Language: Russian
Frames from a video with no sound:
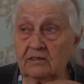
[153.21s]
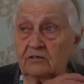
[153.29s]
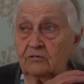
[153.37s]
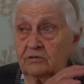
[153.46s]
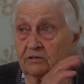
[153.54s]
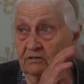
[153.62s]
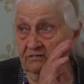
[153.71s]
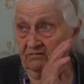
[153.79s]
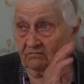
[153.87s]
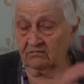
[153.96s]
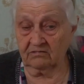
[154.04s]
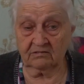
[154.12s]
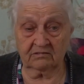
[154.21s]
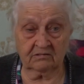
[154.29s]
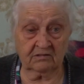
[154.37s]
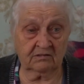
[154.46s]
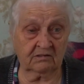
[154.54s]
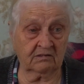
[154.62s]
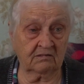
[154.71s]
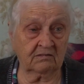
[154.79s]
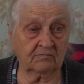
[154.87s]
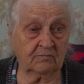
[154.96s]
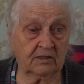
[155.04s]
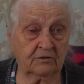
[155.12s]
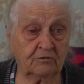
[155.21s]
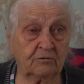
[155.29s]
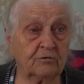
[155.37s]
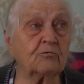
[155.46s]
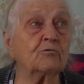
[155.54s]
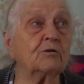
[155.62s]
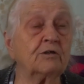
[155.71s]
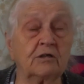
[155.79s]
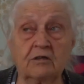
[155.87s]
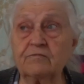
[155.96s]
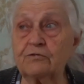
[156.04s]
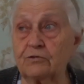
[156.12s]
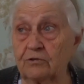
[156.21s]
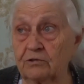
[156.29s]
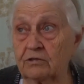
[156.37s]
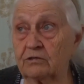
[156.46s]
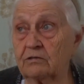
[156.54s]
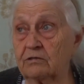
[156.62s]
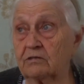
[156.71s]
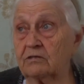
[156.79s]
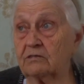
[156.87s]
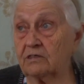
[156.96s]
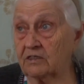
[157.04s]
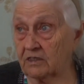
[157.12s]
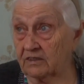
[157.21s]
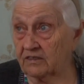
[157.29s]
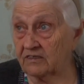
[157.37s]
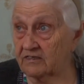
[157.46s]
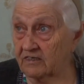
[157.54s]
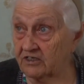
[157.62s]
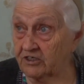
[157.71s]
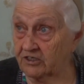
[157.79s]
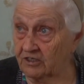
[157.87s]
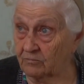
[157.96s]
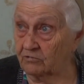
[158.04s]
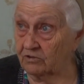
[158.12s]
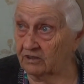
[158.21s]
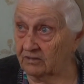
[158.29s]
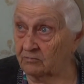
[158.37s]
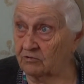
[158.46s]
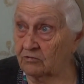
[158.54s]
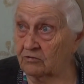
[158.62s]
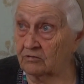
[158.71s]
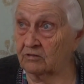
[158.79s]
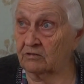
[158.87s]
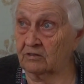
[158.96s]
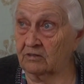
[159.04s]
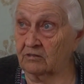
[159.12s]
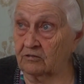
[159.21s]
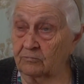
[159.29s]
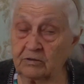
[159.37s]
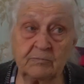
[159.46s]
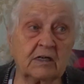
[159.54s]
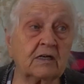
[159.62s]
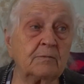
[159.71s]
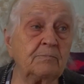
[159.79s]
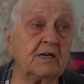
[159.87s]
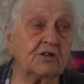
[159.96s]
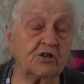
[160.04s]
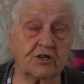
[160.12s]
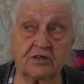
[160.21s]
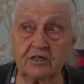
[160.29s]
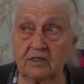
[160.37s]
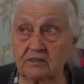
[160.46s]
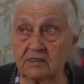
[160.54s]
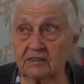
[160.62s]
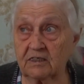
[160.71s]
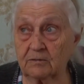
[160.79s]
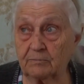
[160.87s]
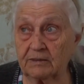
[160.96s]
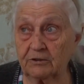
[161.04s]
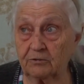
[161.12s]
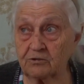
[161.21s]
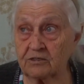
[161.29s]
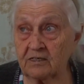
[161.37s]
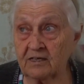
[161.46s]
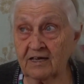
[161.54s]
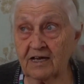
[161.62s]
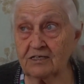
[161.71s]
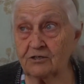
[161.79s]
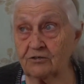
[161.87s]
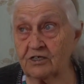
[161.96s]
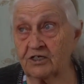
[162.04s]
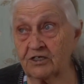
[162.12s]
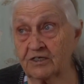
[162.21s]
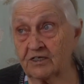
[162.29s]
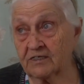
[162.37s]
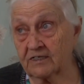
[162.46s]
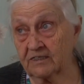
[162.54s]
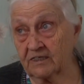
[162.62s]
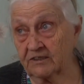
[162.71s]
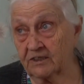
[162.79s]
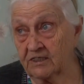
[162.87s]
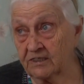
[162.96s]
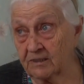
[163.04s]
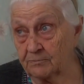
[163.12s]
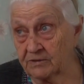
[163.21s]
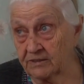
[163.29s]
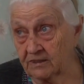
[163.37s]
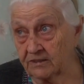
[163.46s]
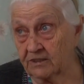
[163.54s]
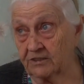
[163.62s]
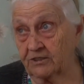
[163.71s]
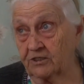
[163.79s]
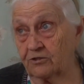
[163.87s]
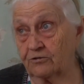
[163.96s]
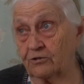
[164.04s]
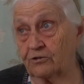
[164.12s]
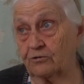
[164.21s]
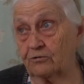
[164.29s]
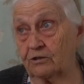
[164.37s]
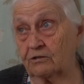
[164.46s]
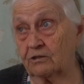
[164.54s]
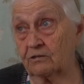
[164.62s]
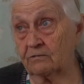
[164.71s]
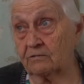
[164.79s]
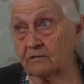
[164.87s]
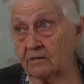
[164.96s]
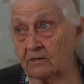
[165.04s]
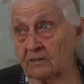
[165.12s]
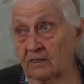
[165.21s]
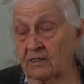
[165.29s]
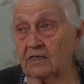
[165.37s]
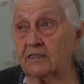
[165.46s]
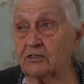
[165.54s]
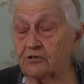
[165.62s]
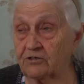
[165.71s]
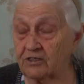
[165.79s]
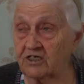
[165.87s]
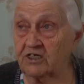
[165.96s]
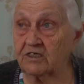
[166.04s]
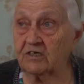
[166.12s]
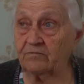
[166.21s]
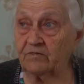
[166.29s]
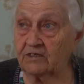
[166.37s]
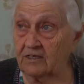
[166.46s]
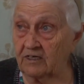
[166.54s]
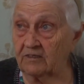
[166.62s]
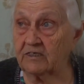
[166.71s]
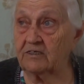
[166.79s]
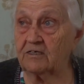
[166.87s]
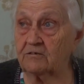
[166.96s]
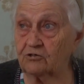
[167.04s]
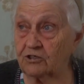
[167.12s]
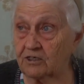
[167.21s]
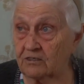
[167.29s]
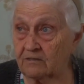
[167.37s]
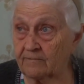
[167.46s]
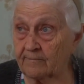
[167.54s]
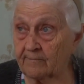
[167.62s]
А он махнул рукой и все. Не надо, значит, ему это. Он бы мне копеечки дал за этот пантус. А соцзащита сказала, 350 тысяч он стоит. Это соцзащита выделила денежки.